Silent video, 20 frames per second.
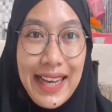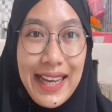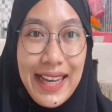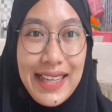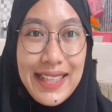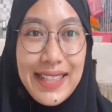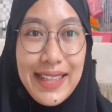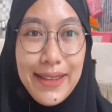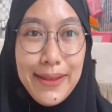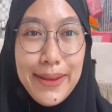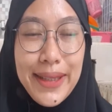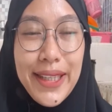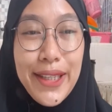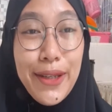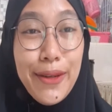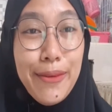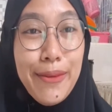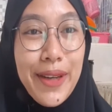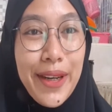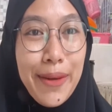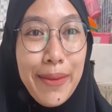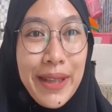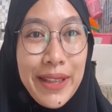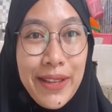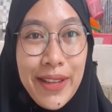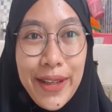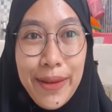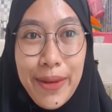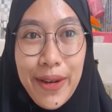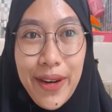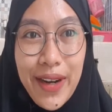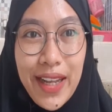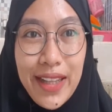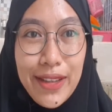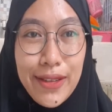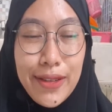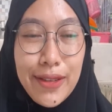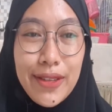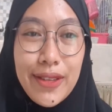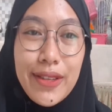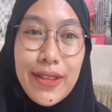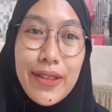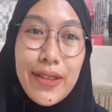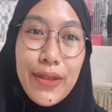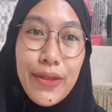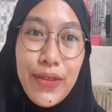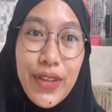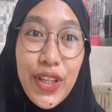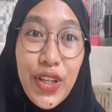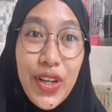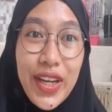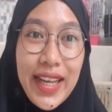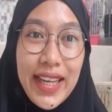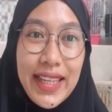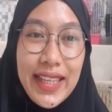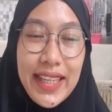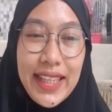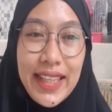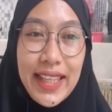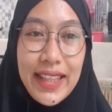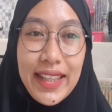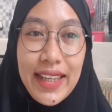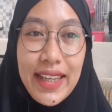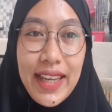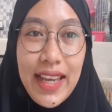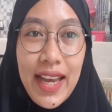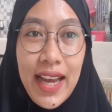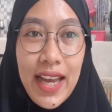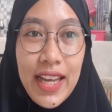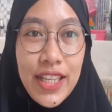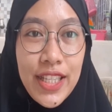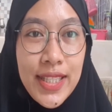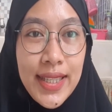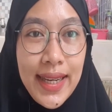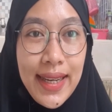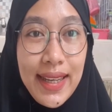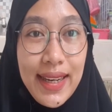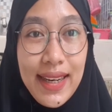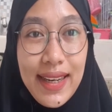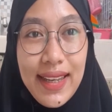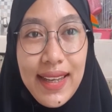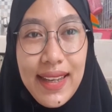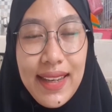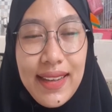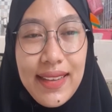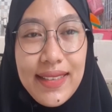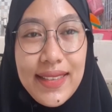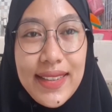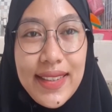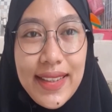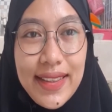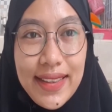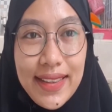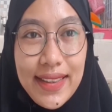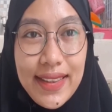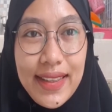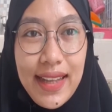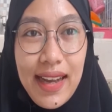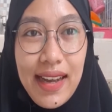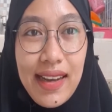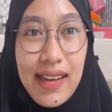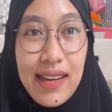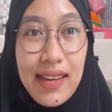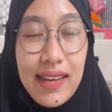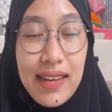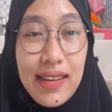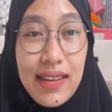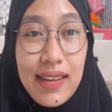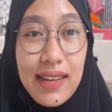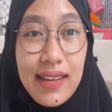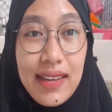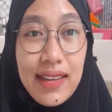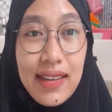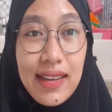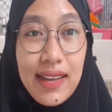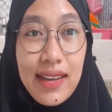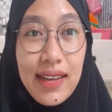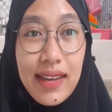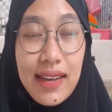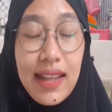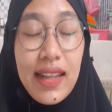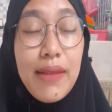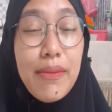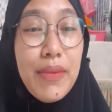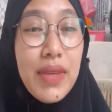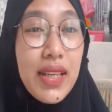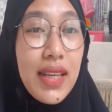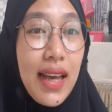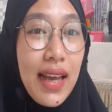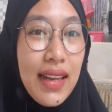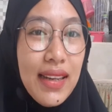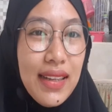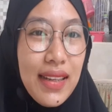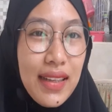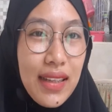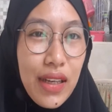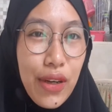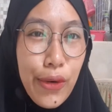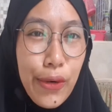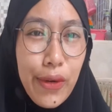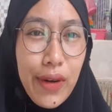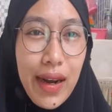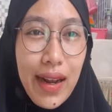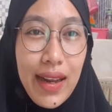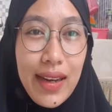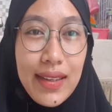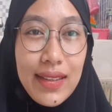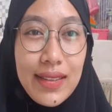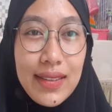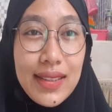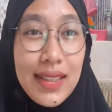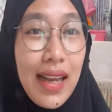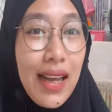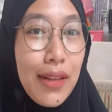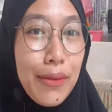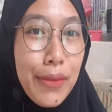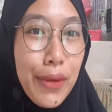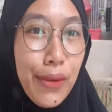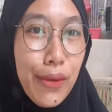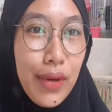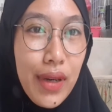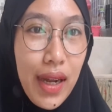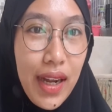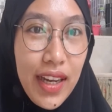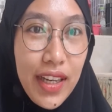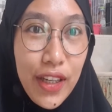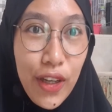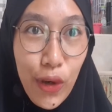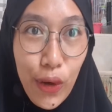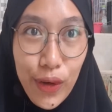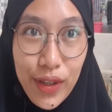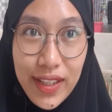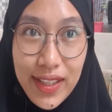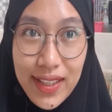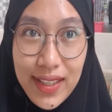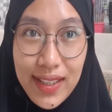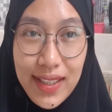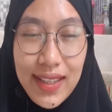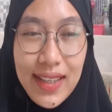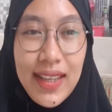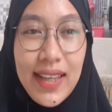Assalamualaikum warahmatullahi wabarakatuh. Video kali ini Tante Riki akan sharing tentang kelebihan dan kekurangan saat menggunakan Clodi